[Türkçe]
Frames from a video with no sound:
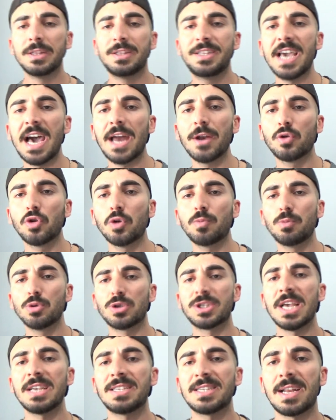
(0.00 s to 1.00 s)
Diğer grup
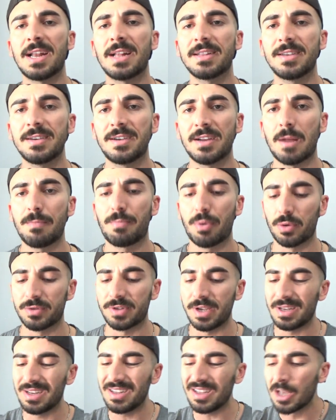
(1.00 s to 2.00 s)
bu 86 gram
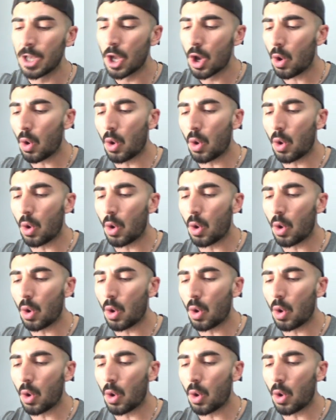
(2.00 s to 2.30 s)
proteini